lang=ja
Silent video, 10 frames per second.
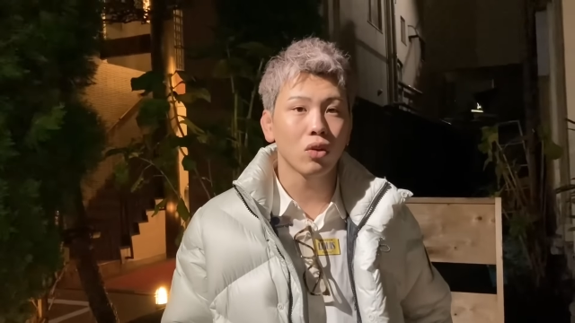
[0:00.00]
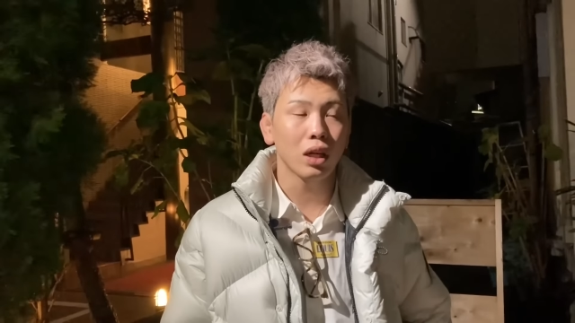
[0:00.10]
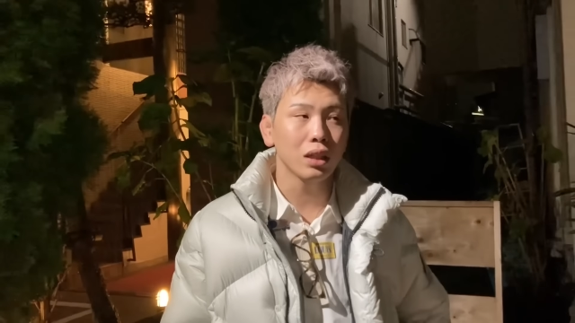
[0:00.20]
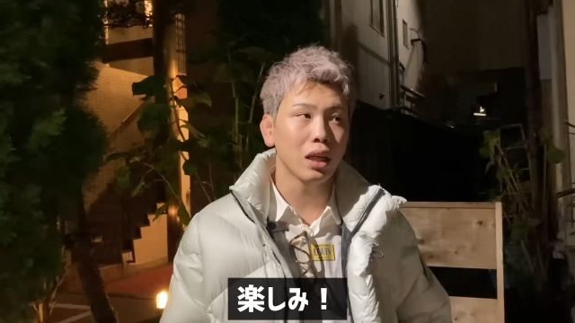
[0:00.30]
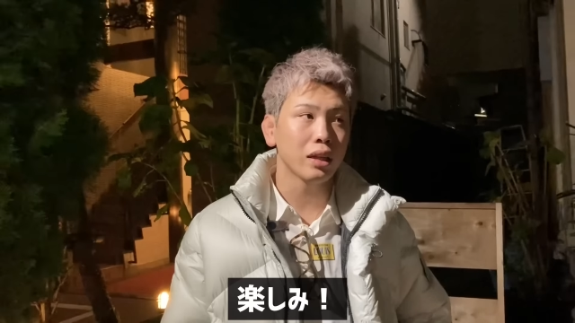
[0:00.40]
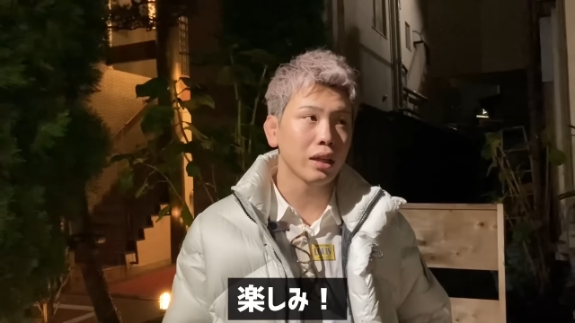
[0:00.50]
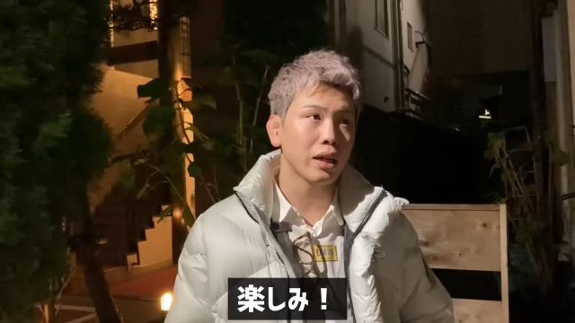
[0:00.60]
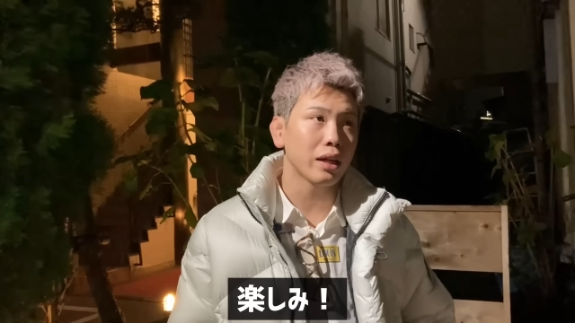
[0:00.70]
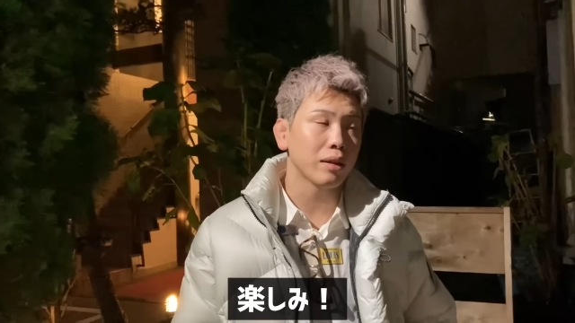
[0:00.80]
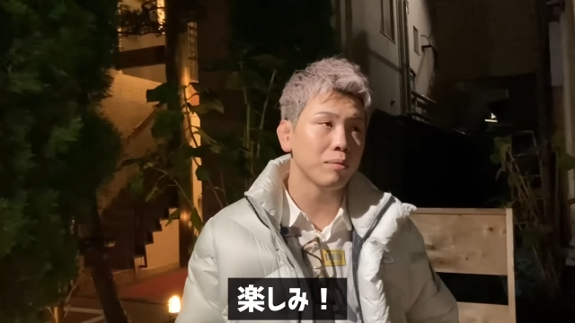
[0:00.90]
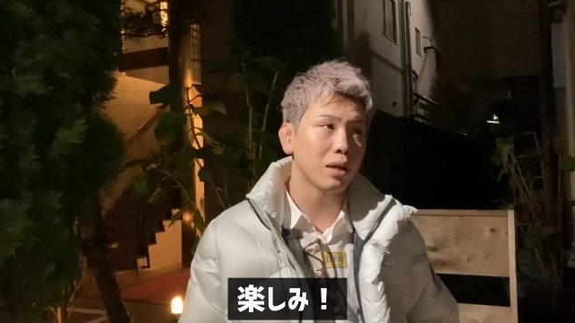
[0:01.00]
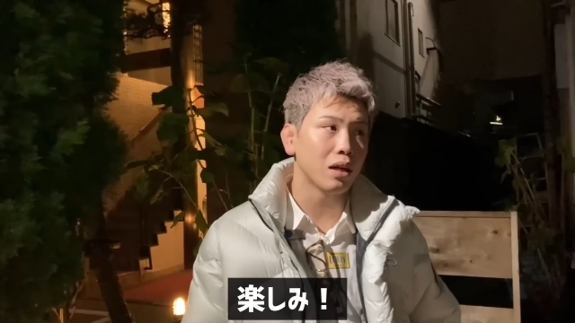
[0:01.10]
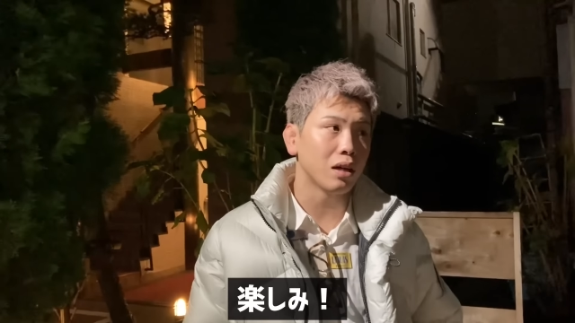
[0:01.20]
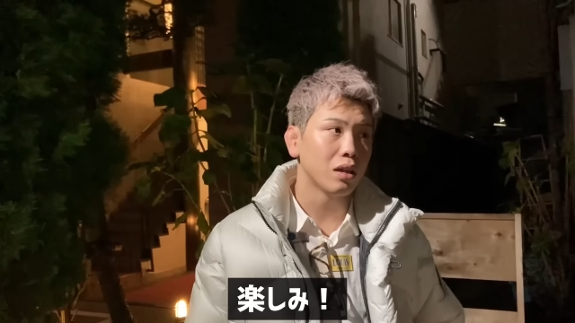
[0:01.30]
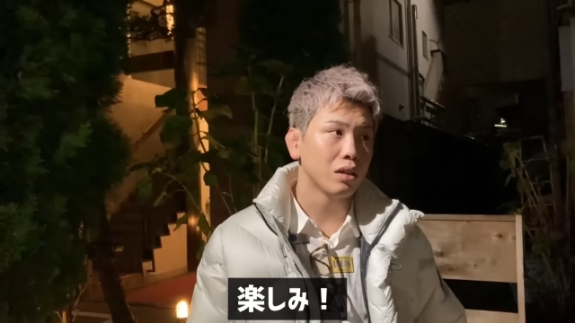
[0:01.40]
まずそこがなんで、
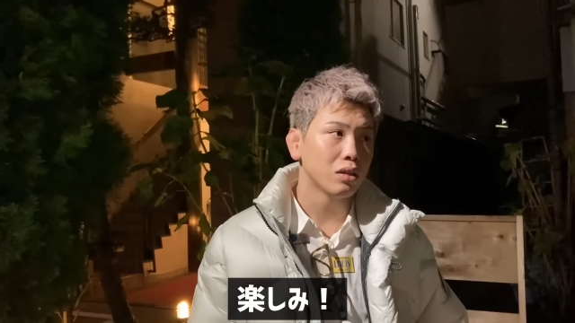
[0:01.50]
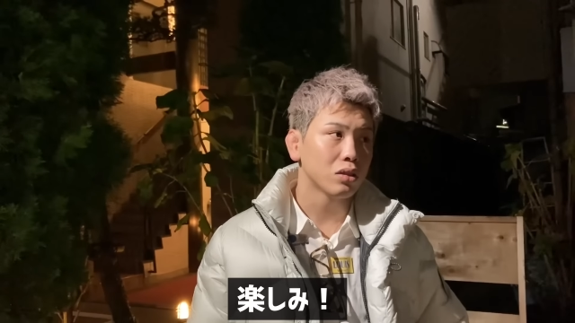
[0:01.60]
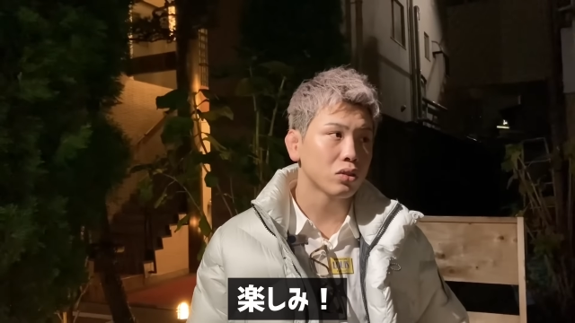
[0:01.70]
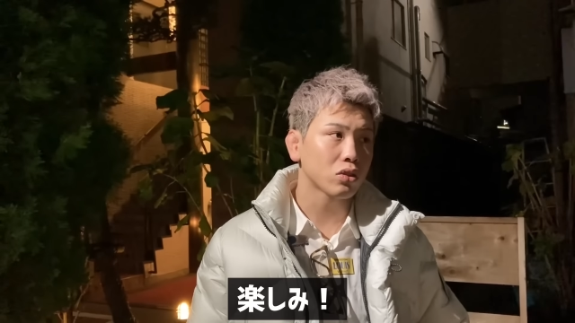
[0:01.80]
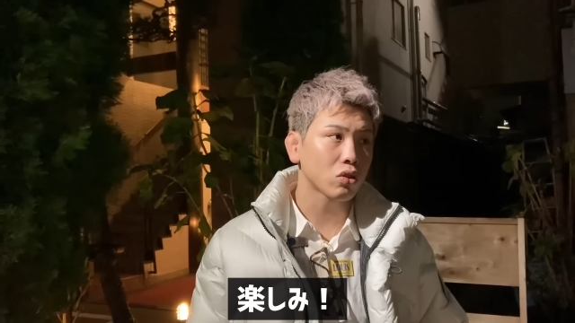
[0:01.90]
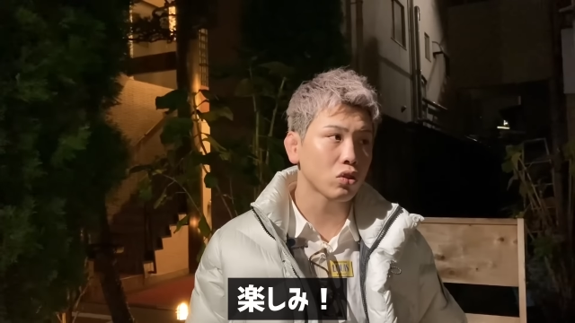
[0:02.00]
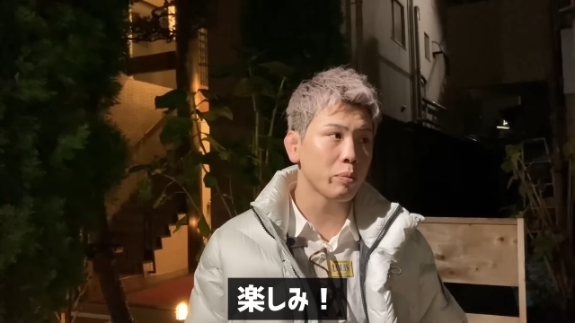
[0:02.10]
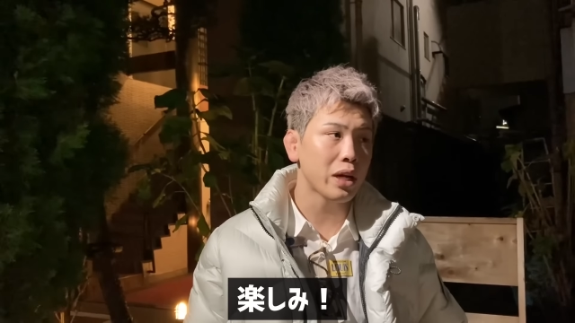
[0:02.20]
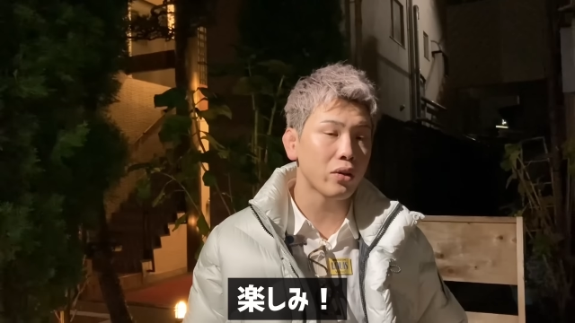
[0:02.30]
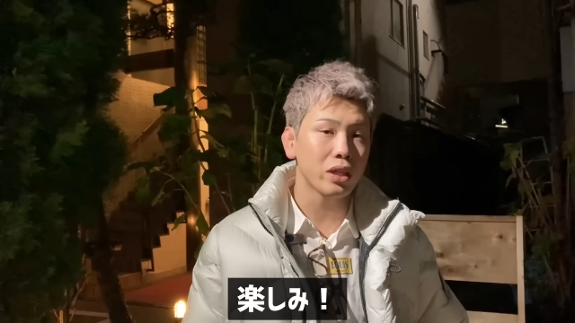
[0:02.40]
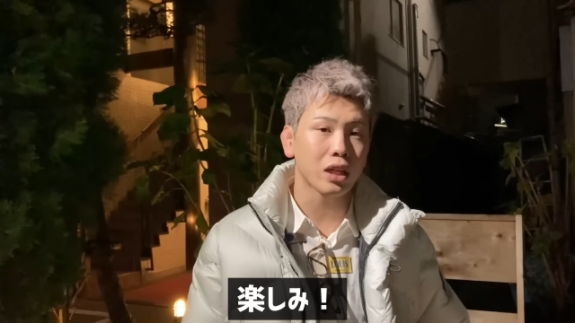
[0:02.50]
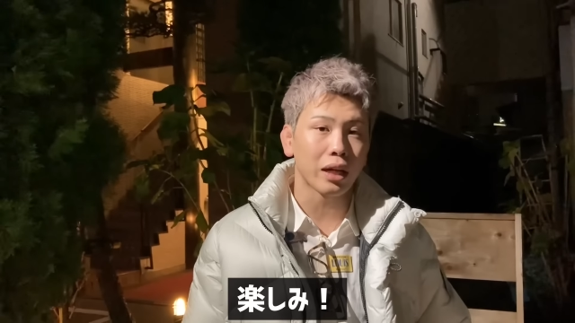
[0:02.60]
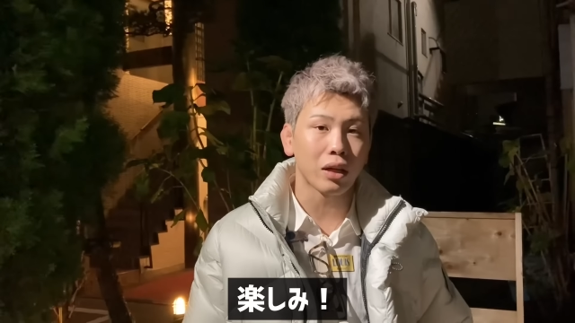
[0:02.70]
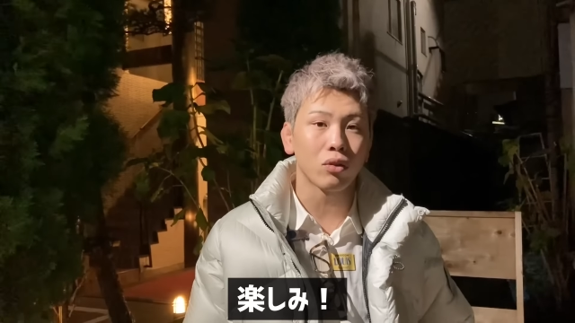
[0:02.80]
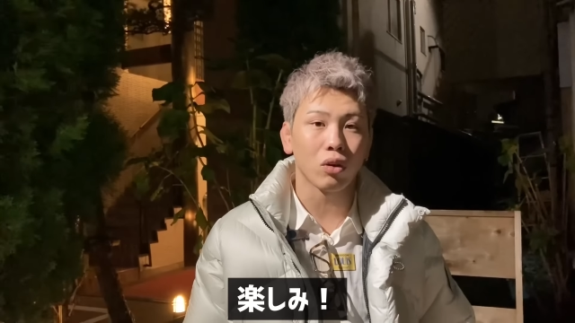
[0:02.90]
まあそこちょっと見れるいい機会になるの